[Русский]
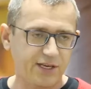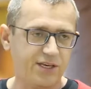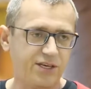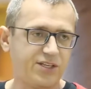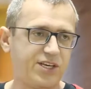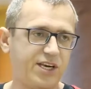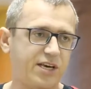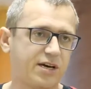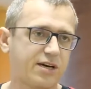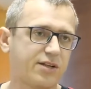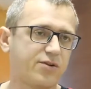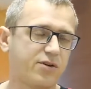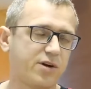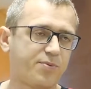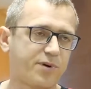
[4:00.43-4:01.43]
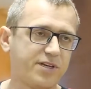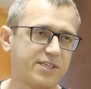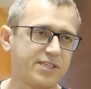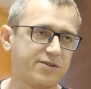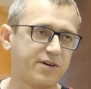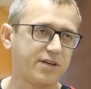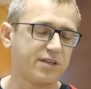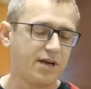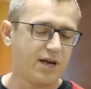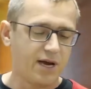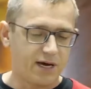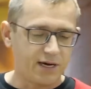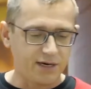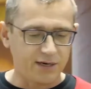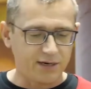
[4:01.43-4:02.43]
И идея, которая пронизывает
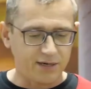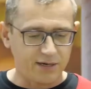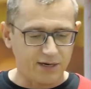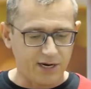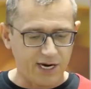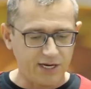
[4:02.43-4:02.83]
э,